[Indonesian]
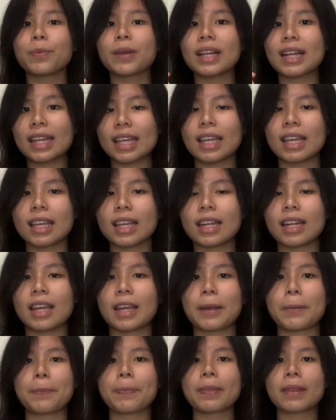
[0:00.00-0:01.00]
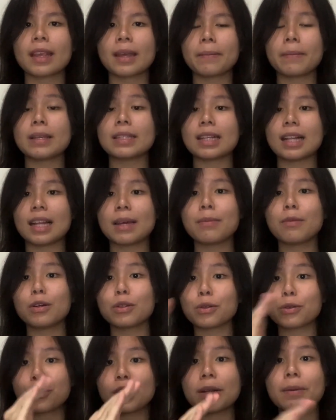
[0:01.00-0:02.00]
pilih nih. Misalnya mau
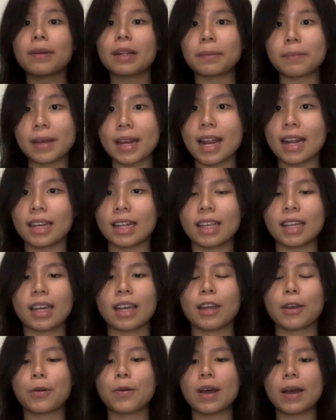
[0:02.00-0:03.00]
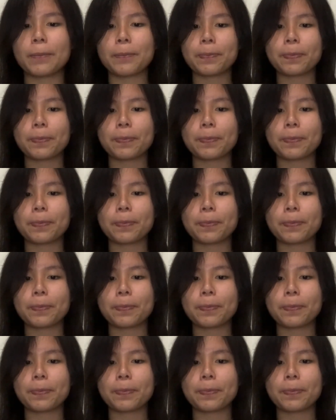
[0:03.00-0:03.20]
nurunin berat badan nih, kayak gue.